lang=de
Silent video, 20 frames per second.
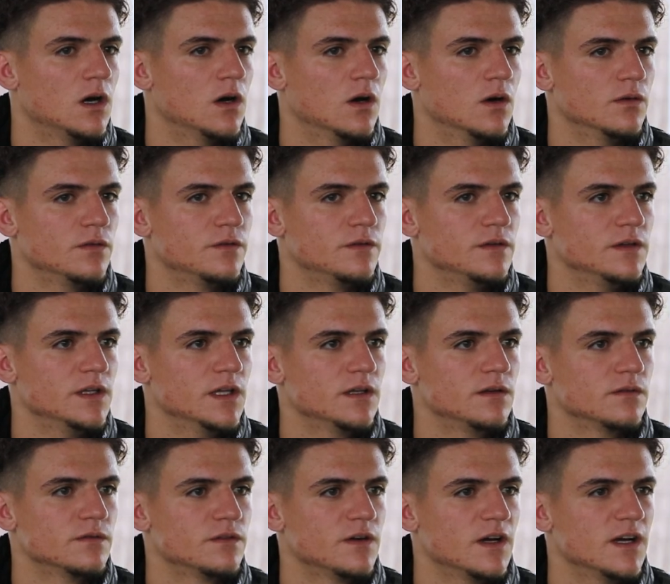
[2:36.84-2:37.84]
Auf
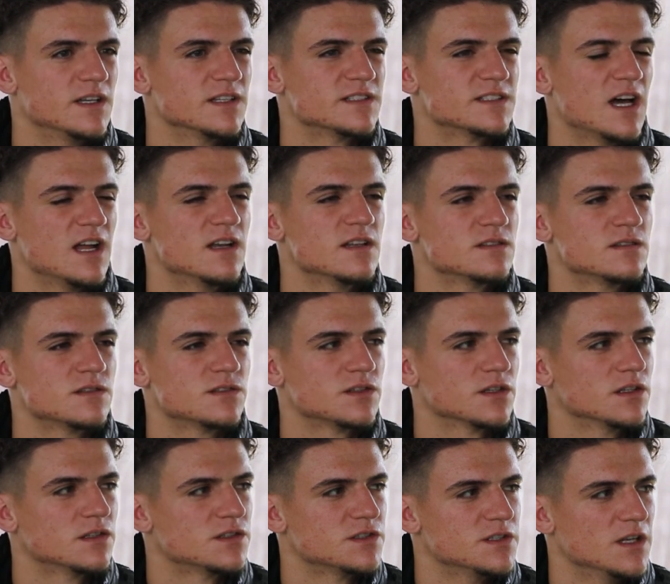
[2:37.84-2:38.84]
jeden Fall, dass alles einen
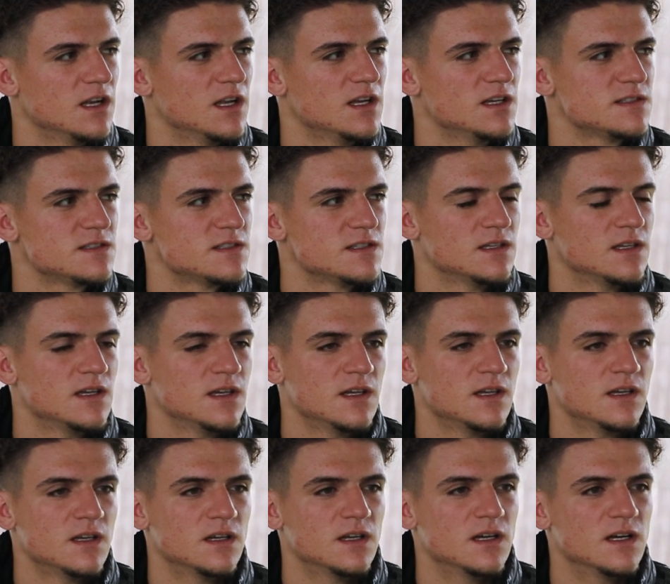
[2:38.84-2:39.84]
Schritt schneller ist.
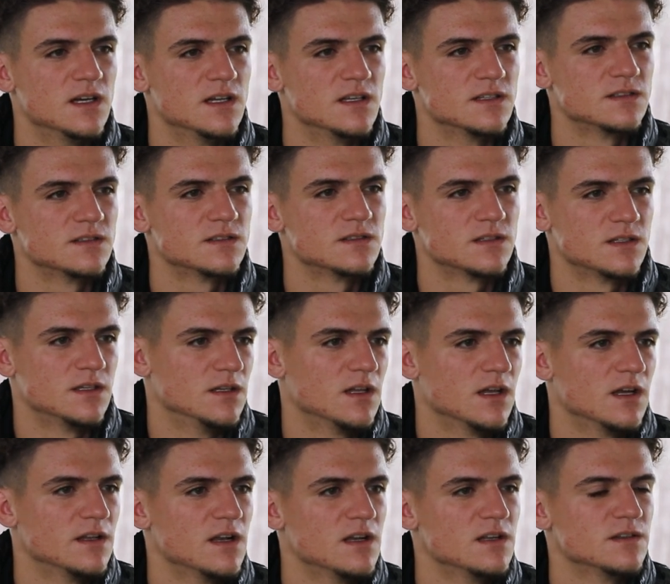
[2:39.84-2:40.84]
Äh, es
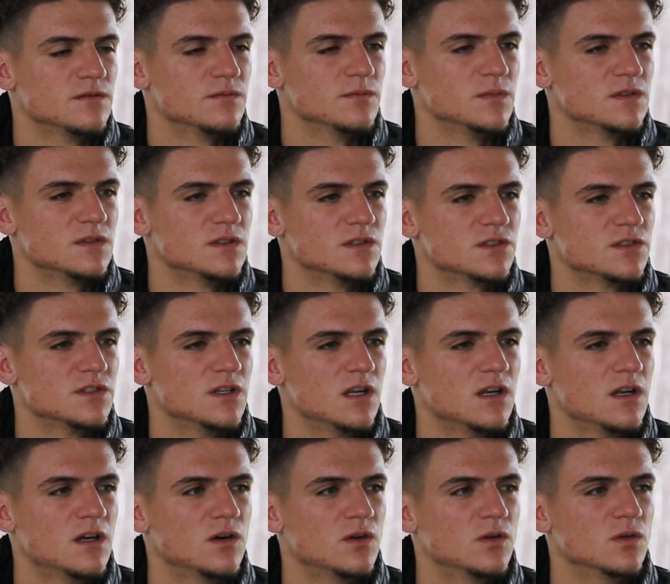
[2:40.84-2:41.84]
geht halt alles ein bisschen
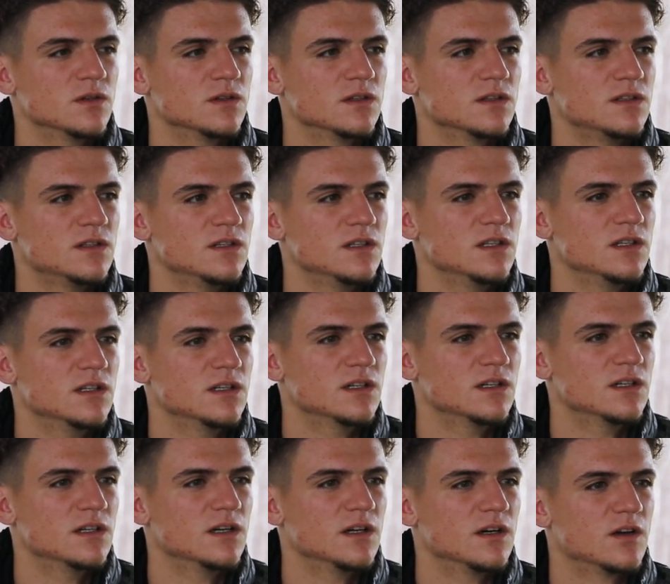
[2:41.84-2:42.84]
schneller und die
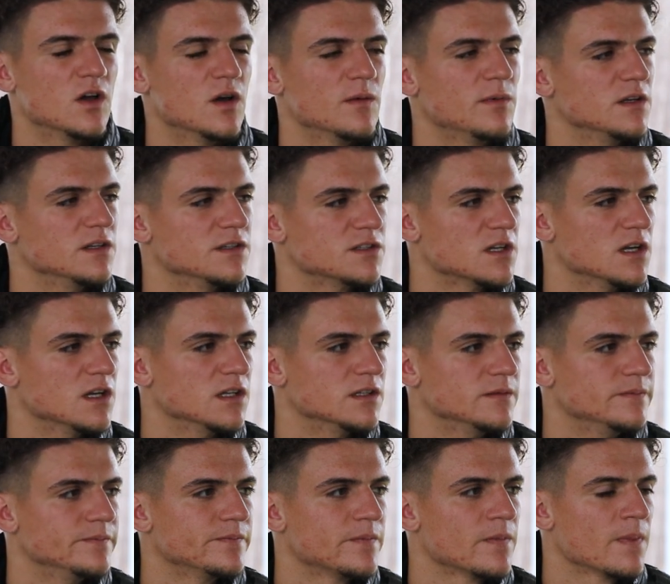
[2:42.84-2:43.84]
äh, Körperlichkeit.
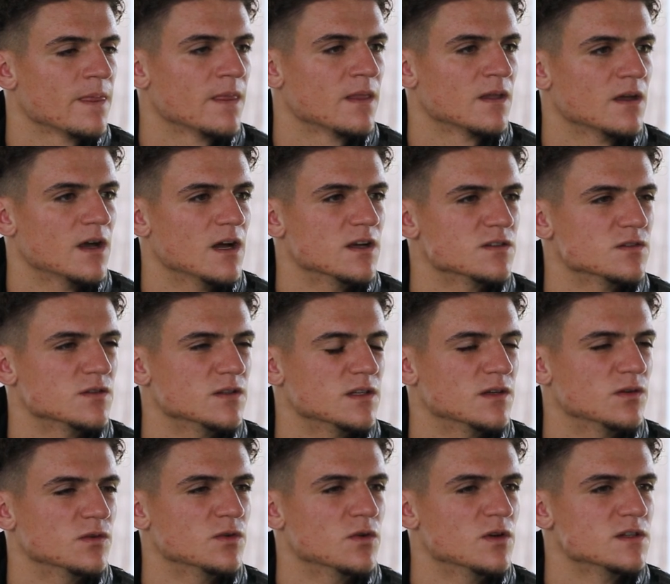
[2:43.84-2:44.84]
Also in
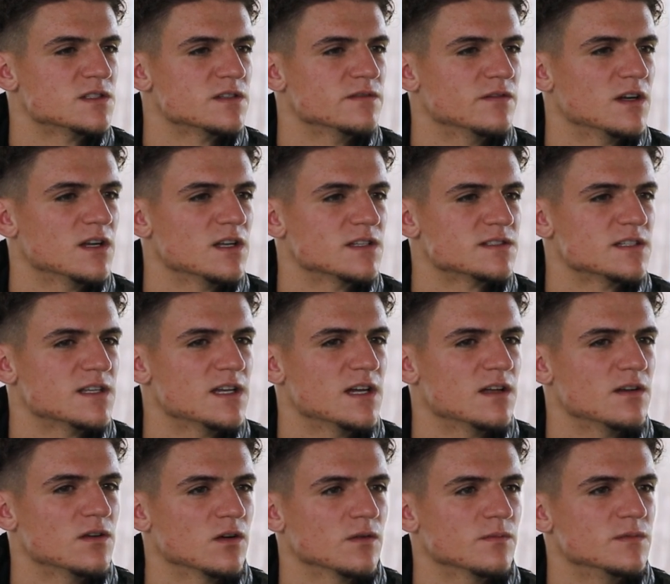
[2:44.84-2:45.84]
der U19 war das
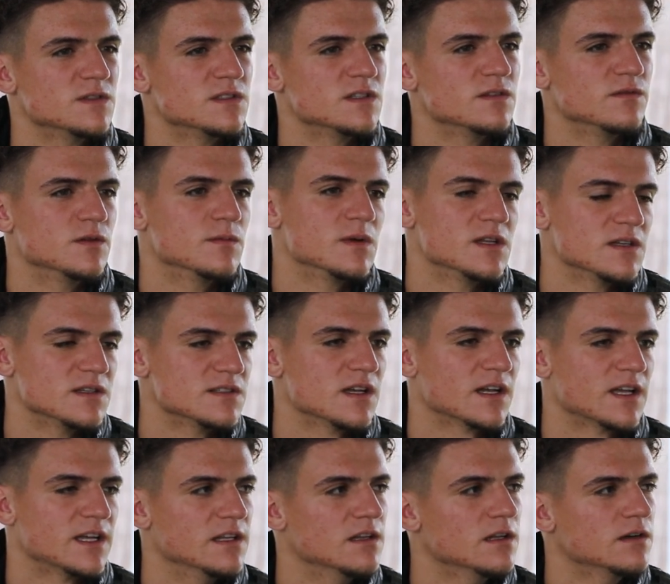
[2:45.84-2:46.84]
eher noch ein bisschen, wie man ja
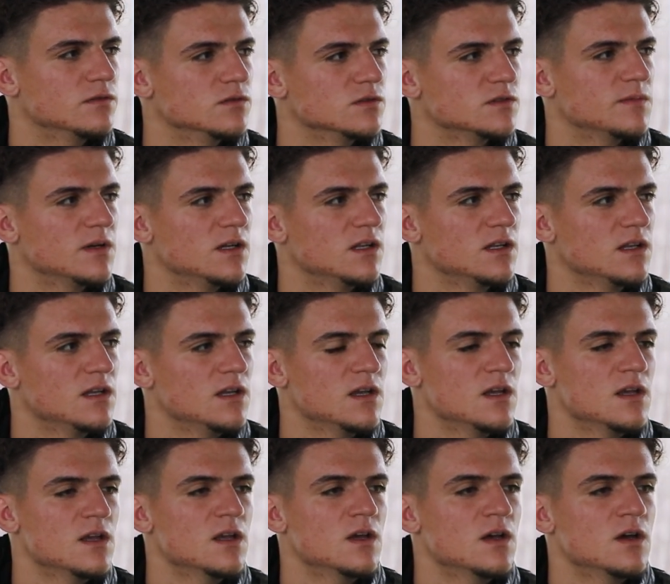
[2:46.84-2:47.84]
sagt, Kinderfußball.
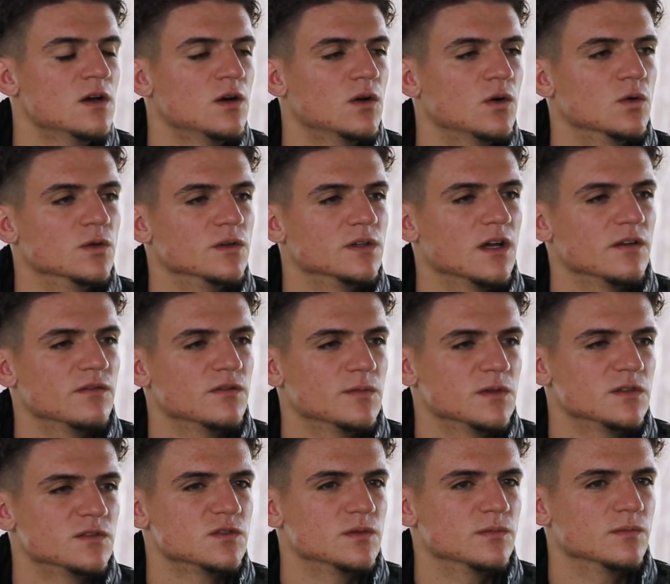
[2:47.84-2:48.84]
Mhm. Und dann, wenn
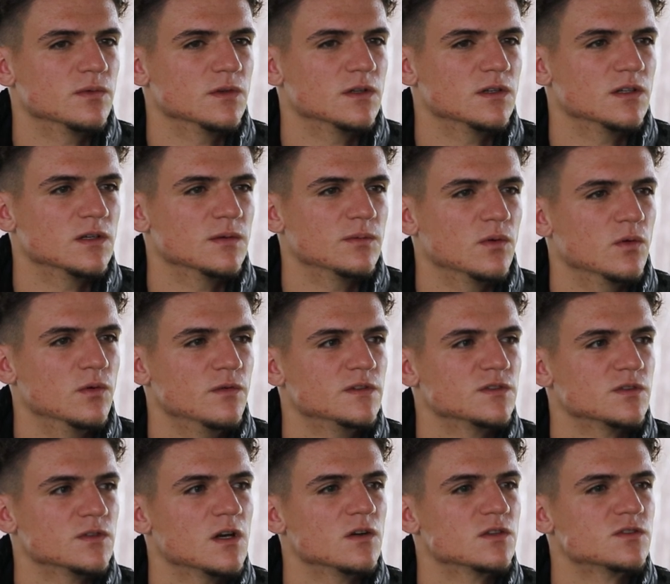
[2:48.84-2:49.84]
man zu den äh,
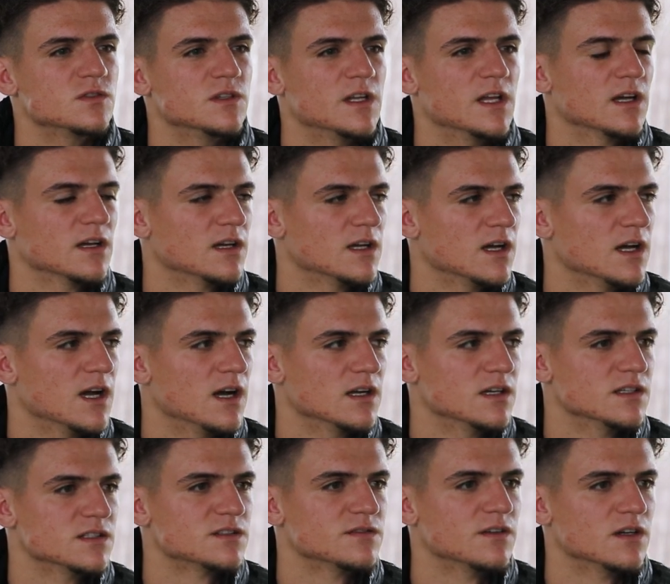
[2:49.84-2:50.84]
Profis oder auch zu den Herren
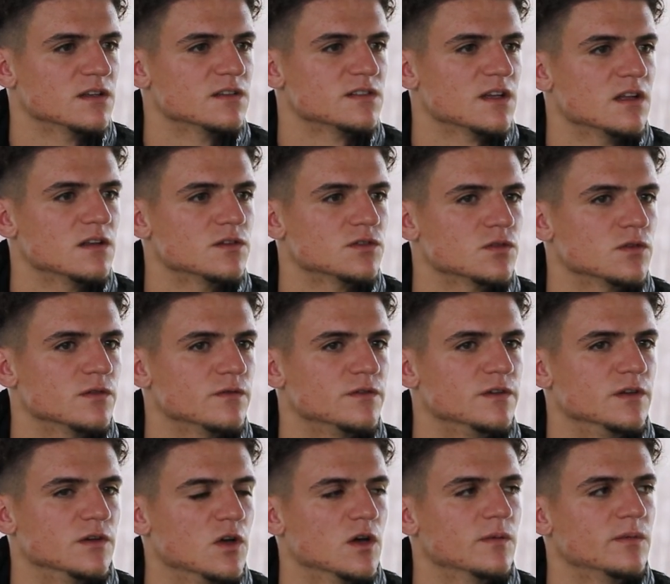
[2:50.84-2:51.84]
gegangen ist, war das alles schon
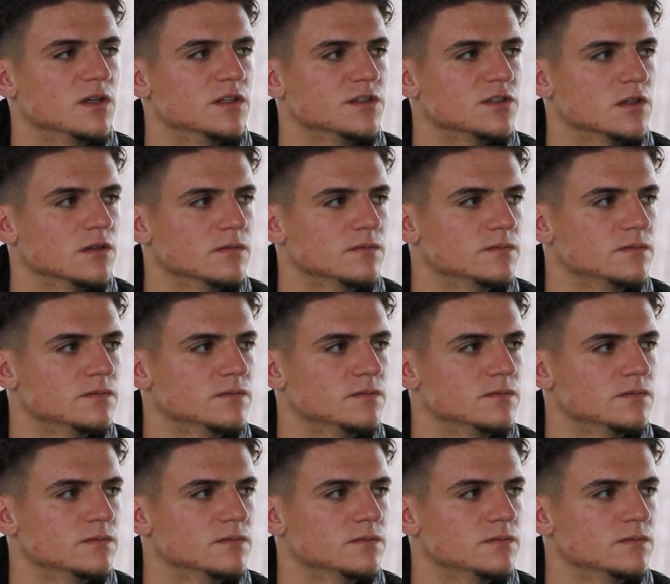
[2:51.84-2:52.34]
viel körperlicher.